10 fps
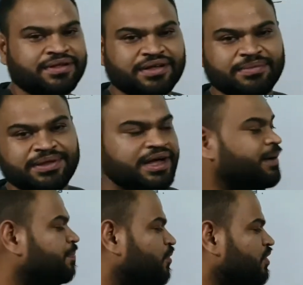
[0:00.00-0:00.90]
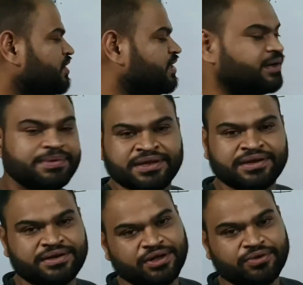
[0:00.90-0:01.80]
कभी अप हो रही थी कभी
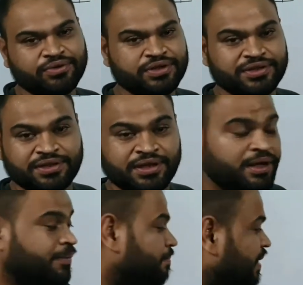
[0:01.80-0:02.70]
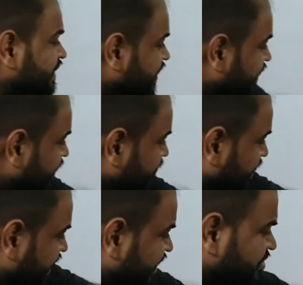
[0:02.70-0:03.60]
डाउन हो रही थी बट अगर मैं इस